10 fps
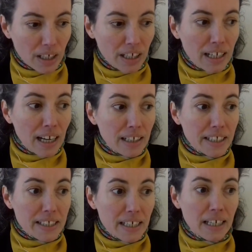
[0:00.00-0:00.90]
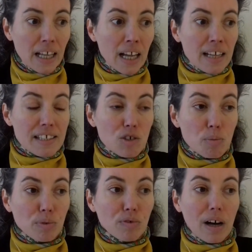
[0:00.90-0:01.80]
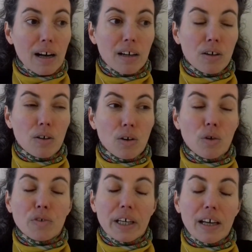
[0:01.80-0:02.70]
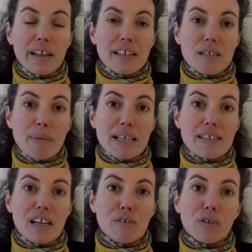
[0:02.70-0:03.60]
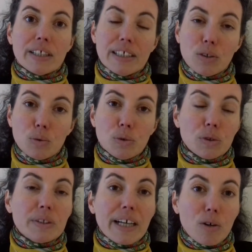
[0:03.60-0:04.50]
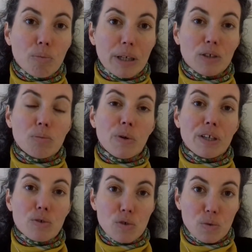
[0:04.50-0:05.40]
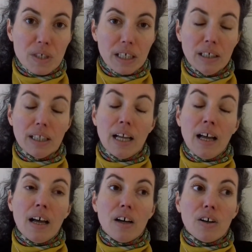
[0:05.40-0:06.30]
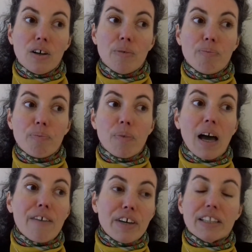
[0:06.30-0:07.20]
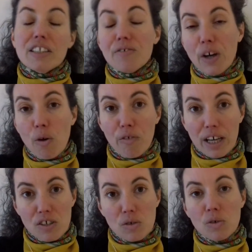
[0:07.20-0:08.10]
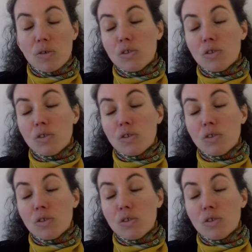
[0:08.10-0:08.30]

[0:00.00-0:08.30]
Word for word: Et là, l'idée, c'est de pouvoir offrir un espace à la fois d'écoute, d'accompagnement et de soutien euh, avec différents versants,